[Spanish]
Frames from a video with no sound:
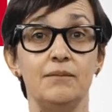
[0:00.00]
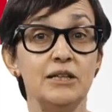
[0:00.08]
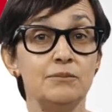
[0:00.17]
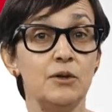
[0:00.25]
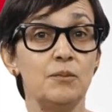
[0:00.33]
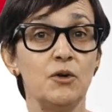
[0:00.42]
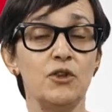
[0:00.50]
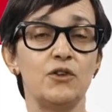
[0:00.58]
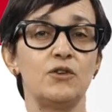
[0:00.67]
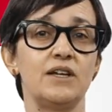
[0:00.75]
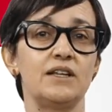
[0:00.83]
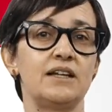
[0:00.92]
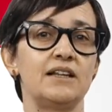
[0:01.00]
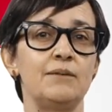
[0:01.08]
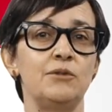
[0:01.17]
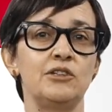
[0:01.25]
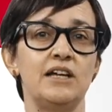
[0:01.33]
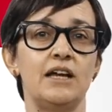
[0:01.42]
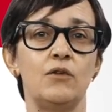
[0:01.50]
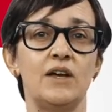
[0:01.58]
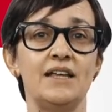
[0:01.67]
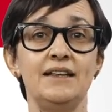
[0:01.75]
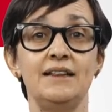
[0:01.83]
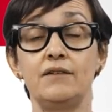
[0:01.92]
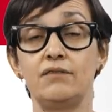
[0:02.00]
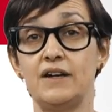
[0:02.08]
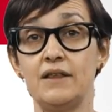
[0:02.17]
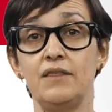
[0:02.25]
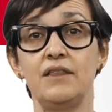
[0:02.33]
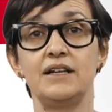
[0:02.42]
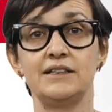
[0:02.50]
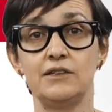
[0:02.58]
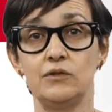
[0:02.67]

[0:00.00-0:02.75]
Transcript: mismo modo que tratamos de que no haya interferencias